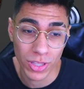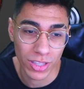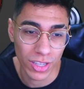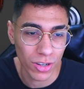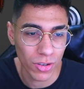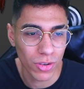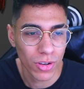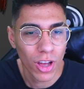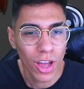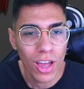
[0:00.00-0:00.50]

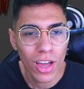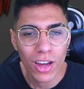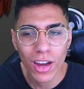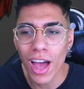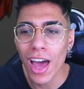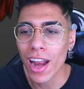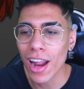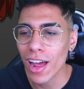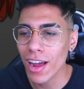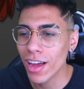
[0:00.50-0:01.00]
Então,
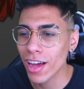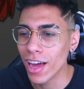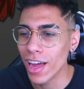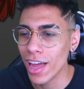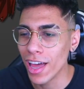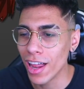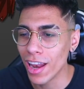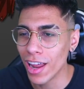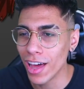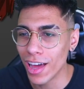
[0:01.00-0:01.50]
caraca,
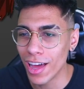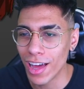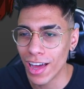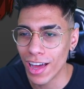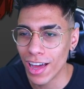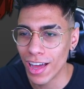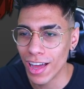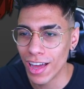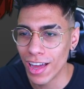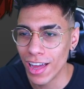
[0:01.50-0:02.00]

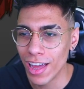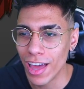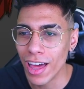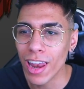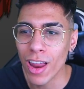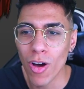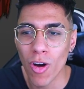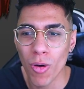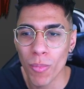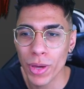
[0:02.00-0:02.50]
ela.
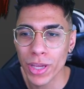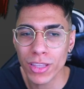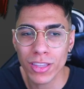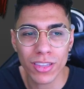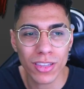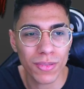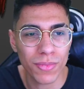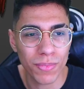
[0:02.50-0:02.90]
Ela homem.